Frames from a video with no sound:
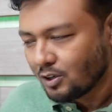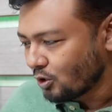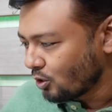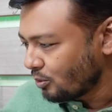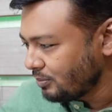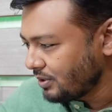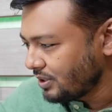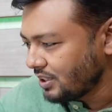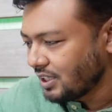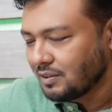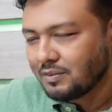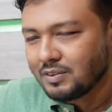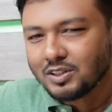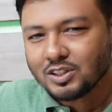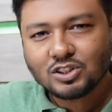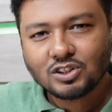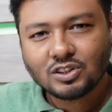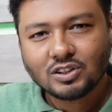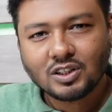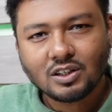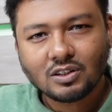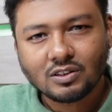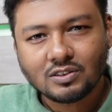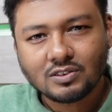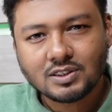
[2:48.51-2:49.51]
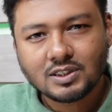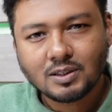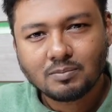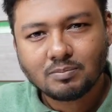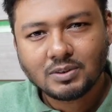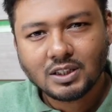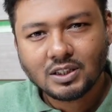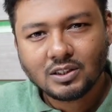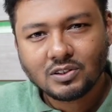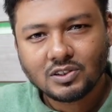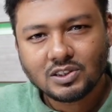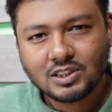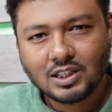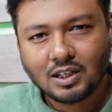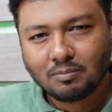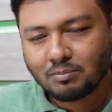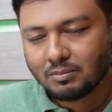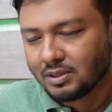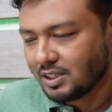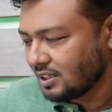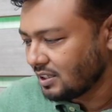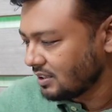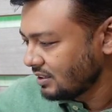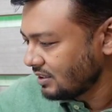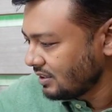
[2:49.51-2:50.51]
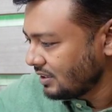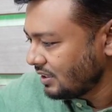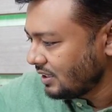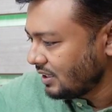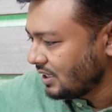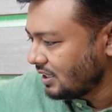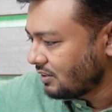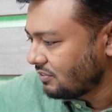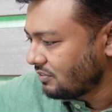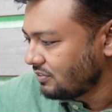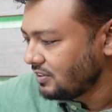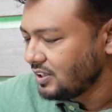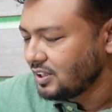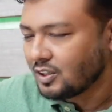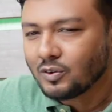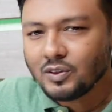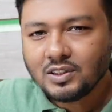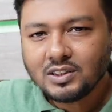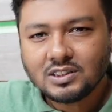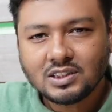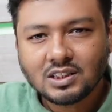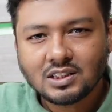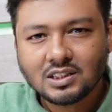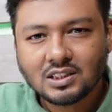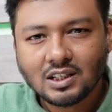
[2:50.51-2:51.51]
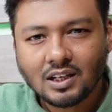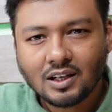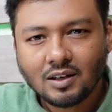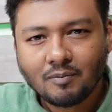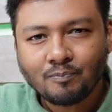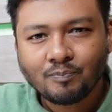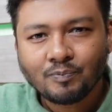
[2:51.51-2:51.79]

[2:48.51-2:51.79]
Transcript: অমনি ডাইমেনশনাল কনসেপ্টটা হচ্ছে আপনার এর ফ্রিকোয়েন্সিটা